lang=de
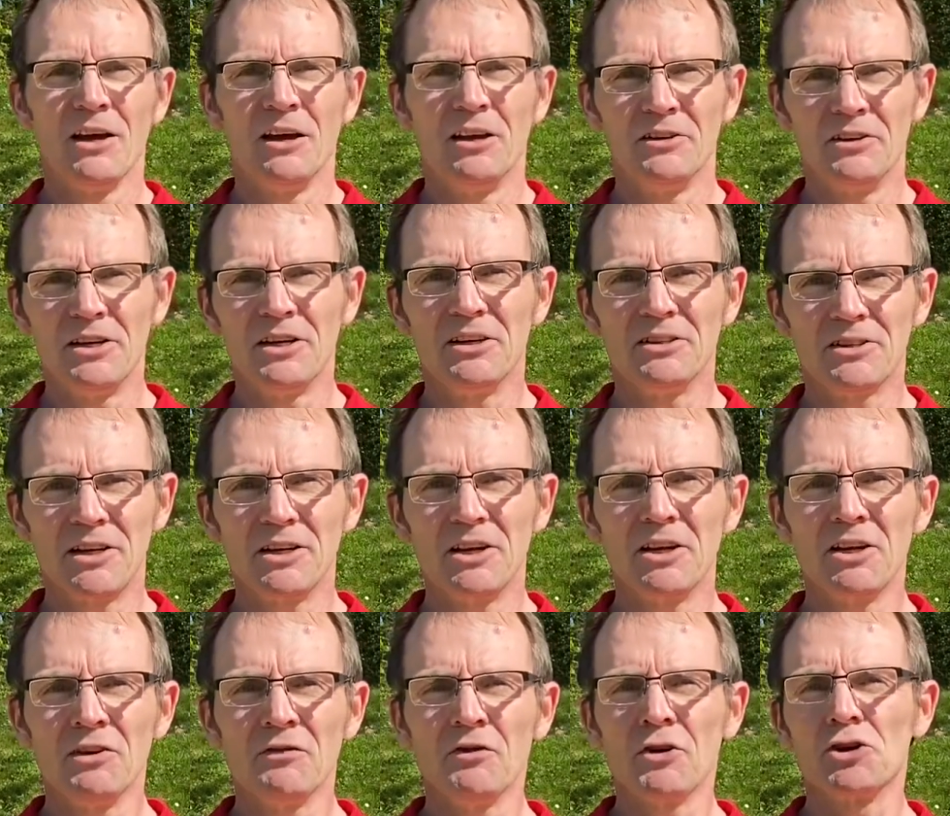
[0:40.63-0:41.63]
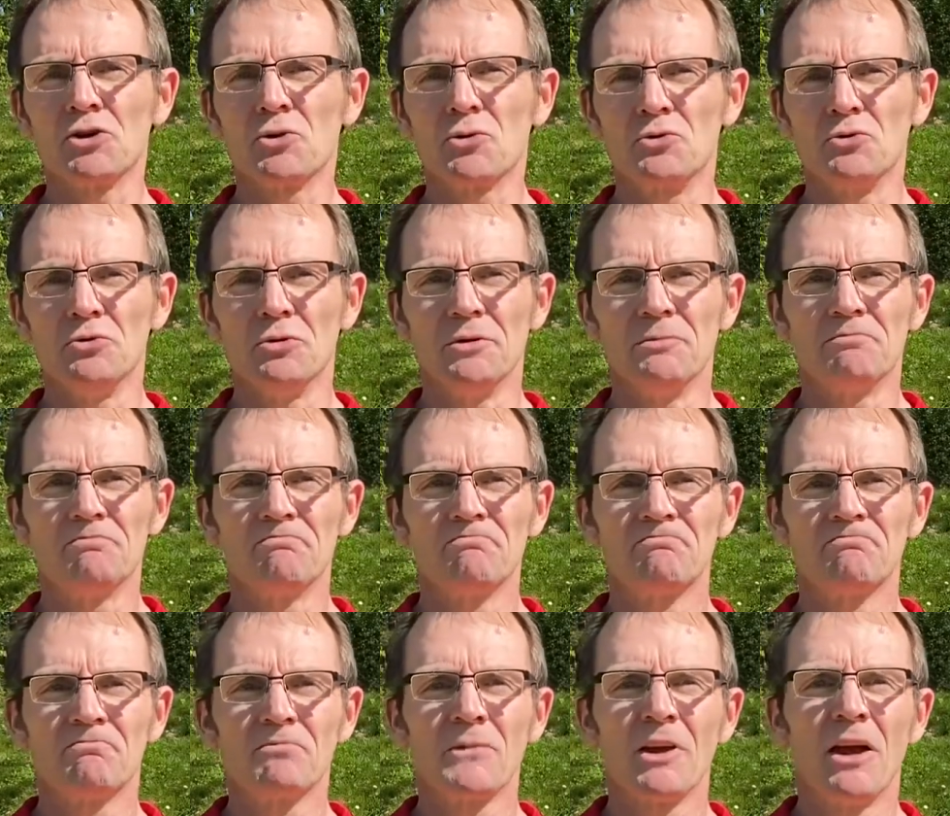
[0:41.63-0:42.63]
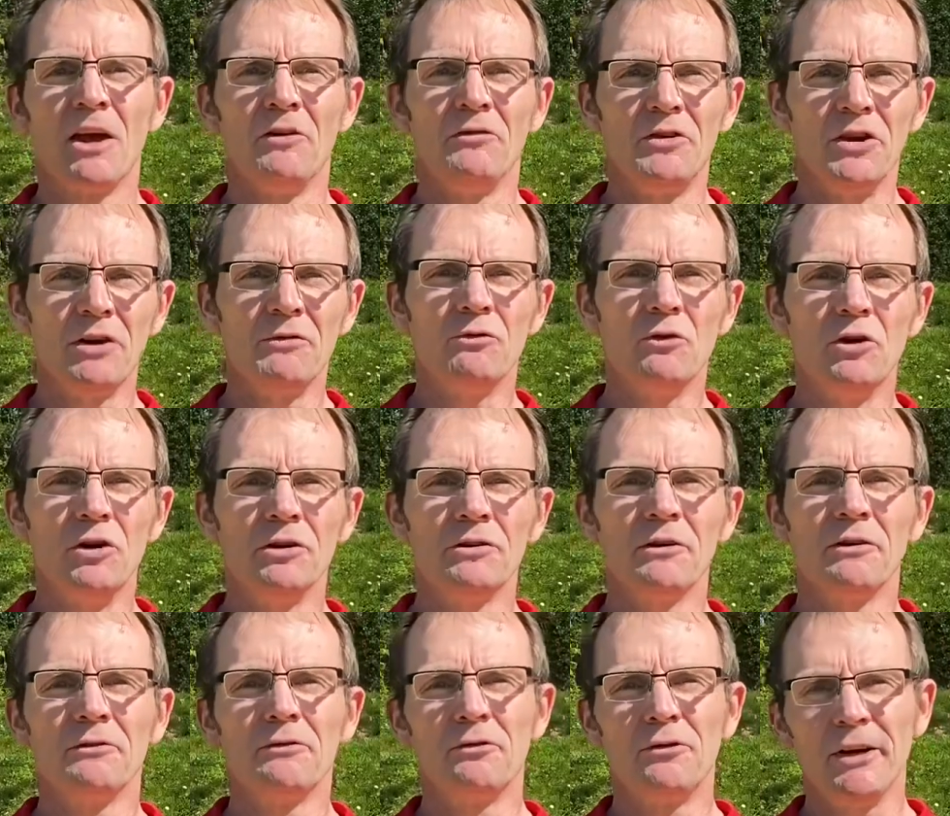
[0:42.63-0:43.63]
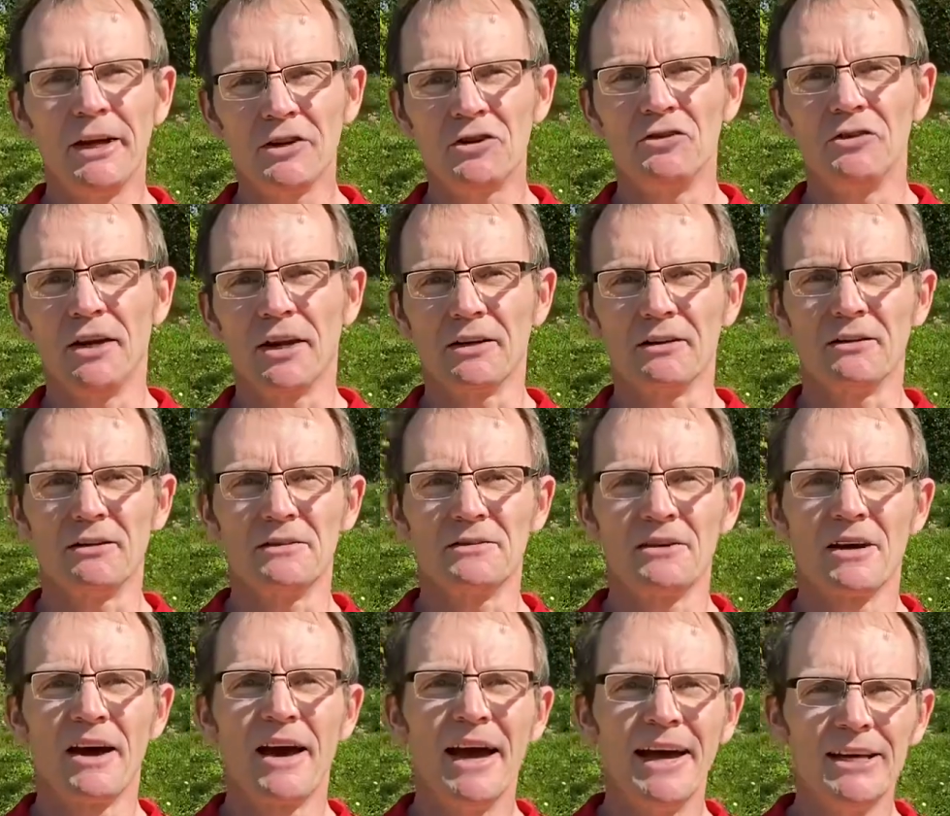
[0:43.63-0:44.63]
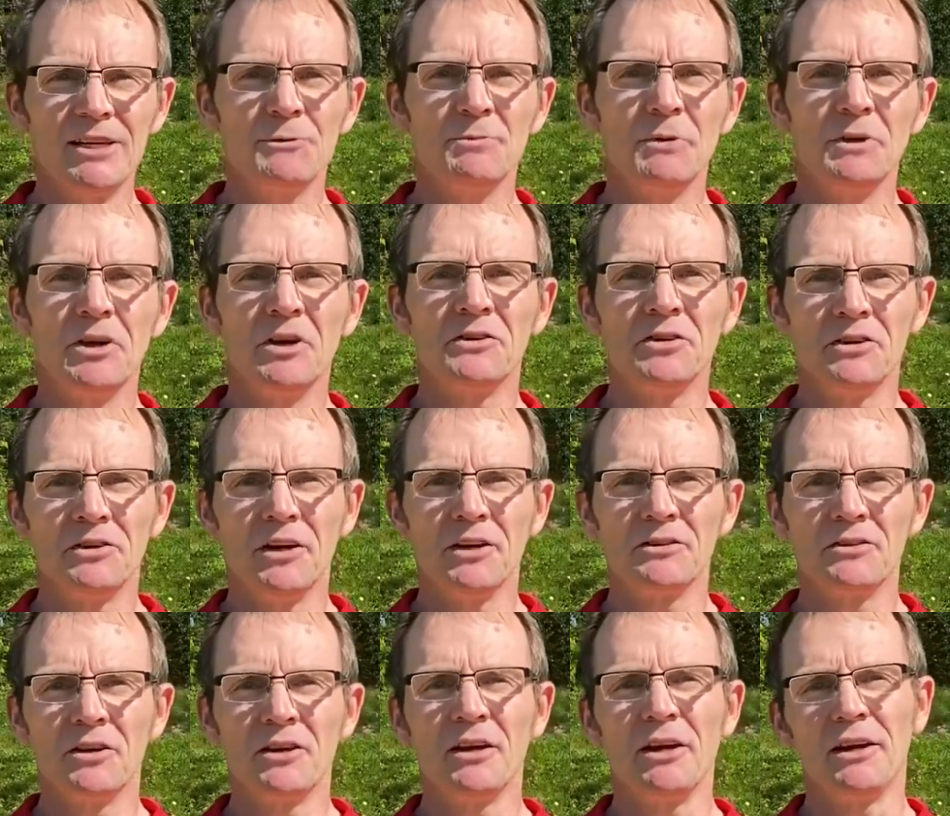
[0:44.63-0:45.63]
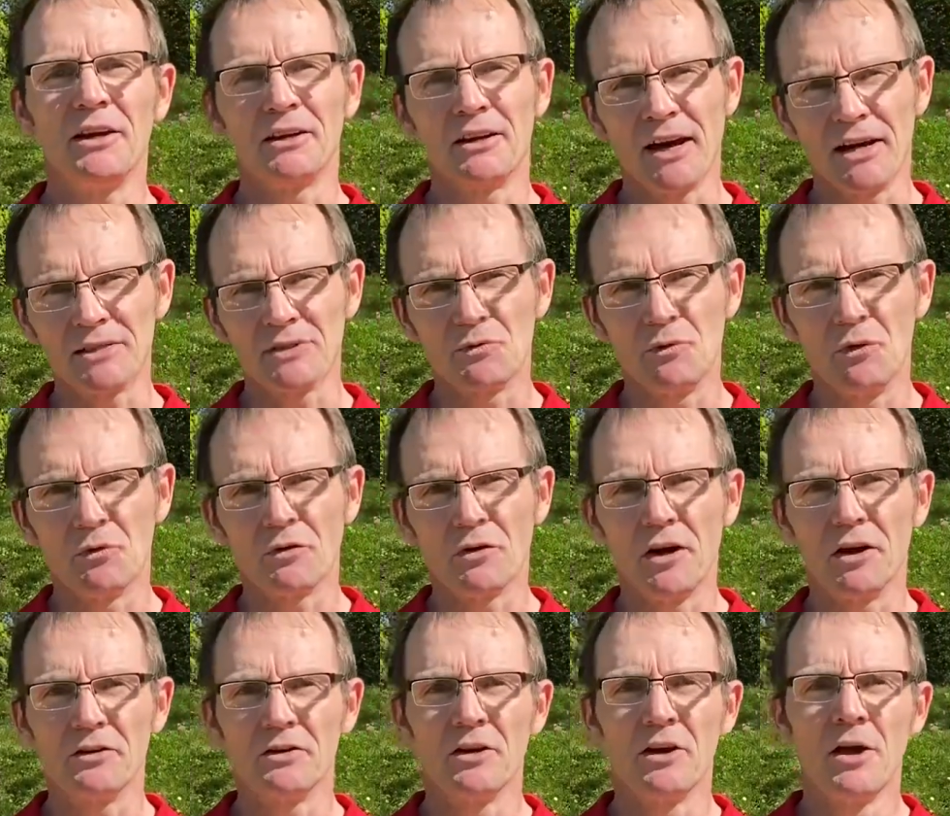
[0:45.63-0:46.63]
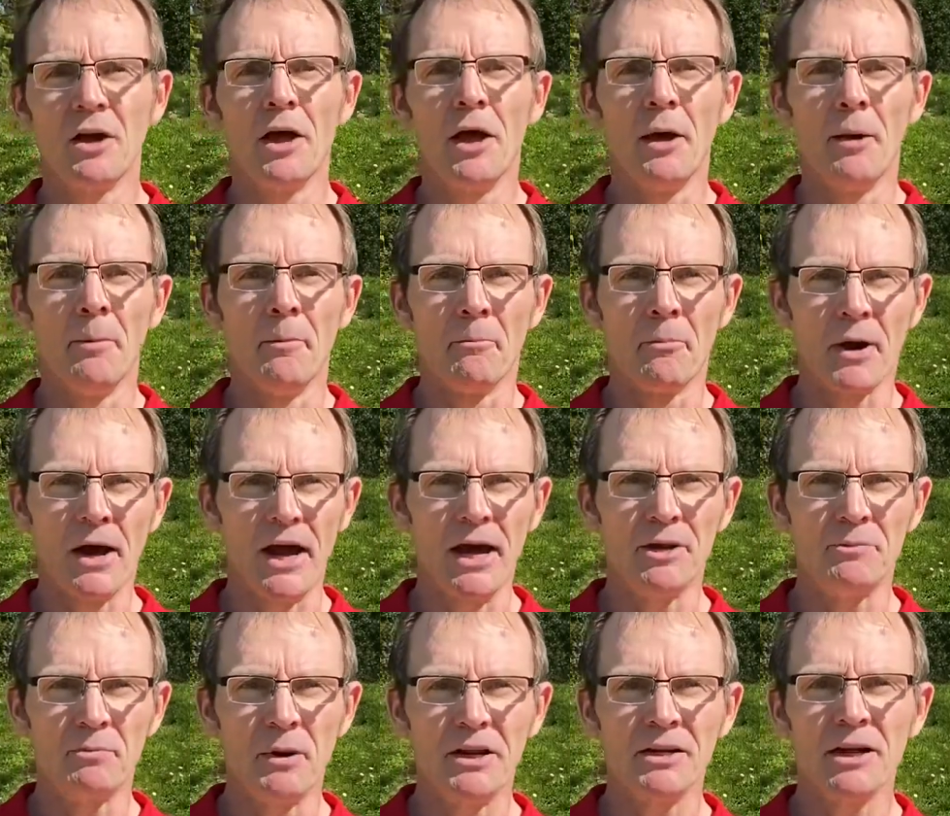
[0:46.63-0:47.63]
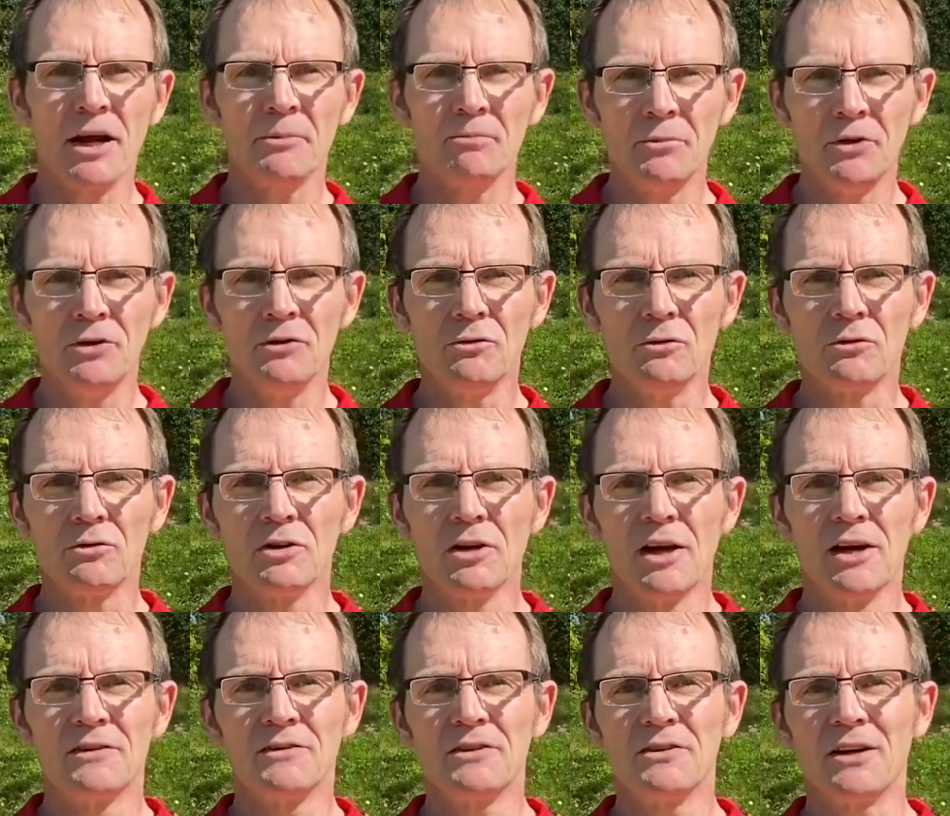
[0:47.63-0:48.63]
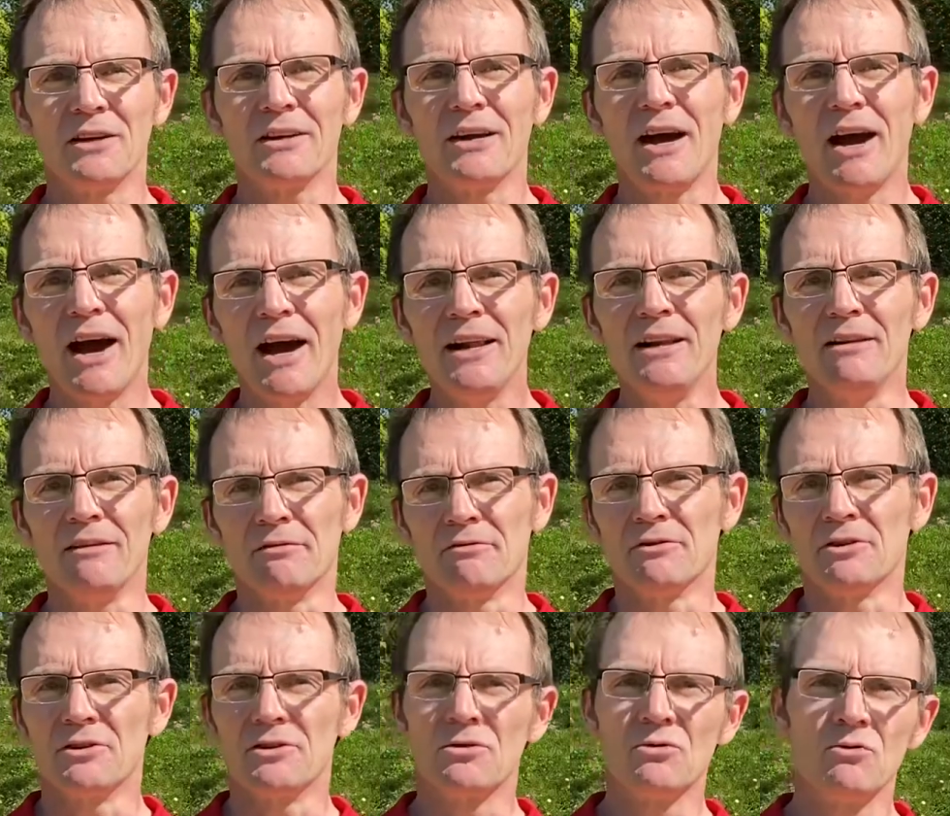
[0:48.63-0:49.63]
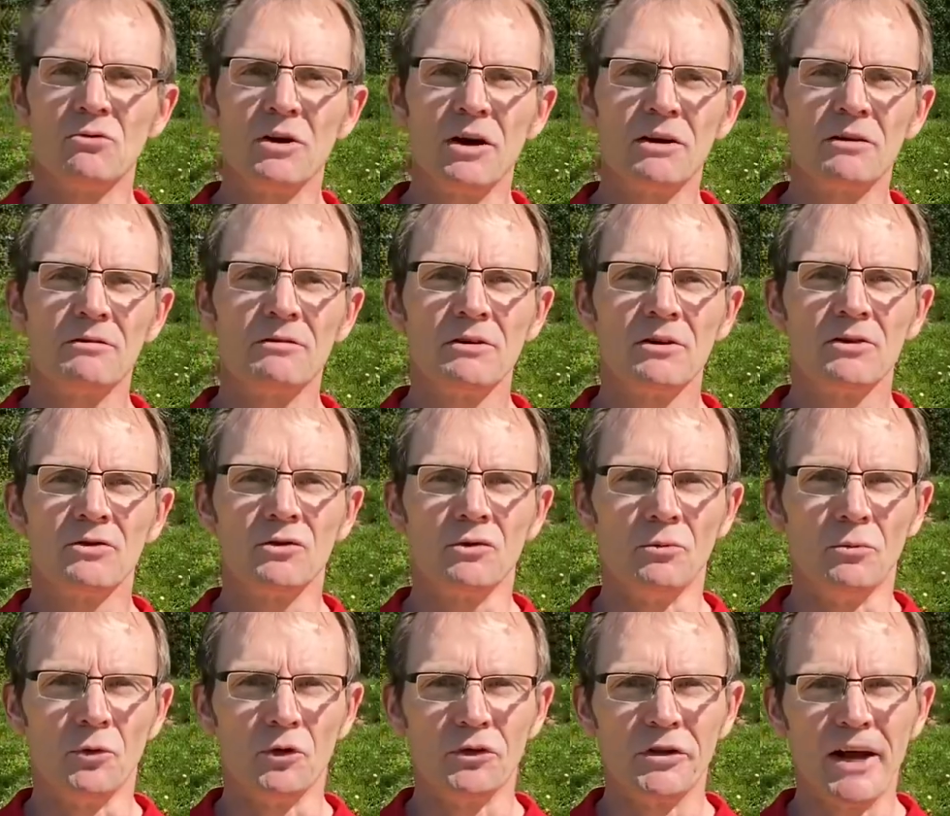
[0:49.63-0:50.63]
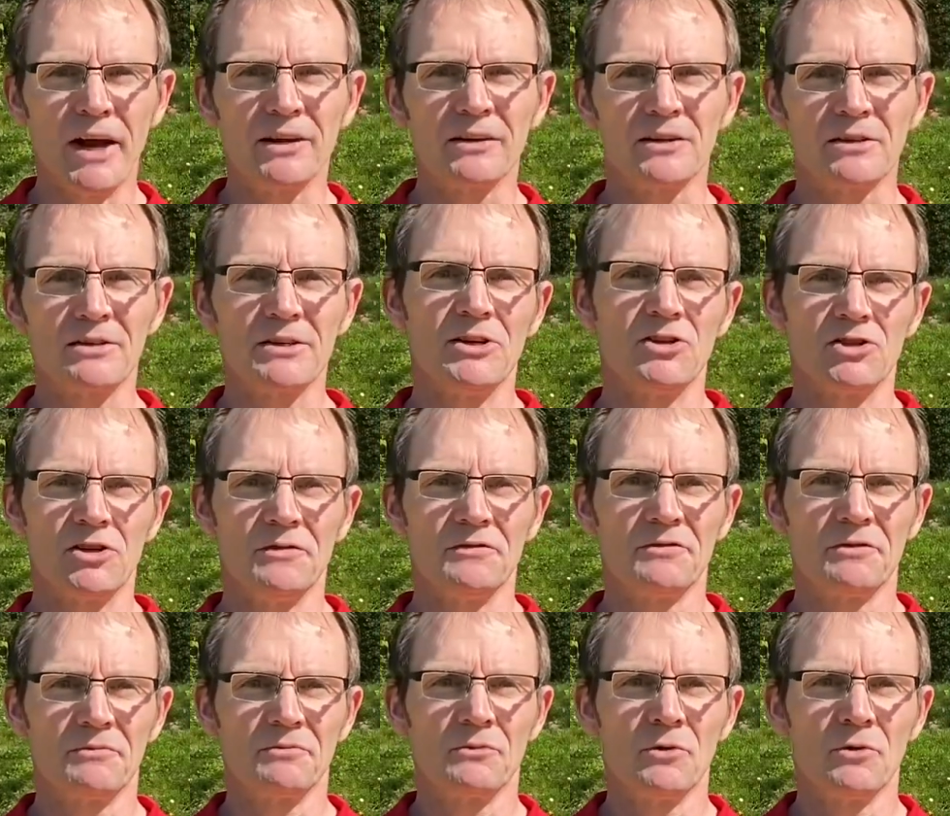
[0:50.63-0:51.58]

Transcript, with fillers: Digitale Infrastruktur. Wir wollen flächendeckendes Highspeed-Internet in ganz Wülfrath. Breitbandanbindung sichert allen den Zugang zur modernen Gesellschaft.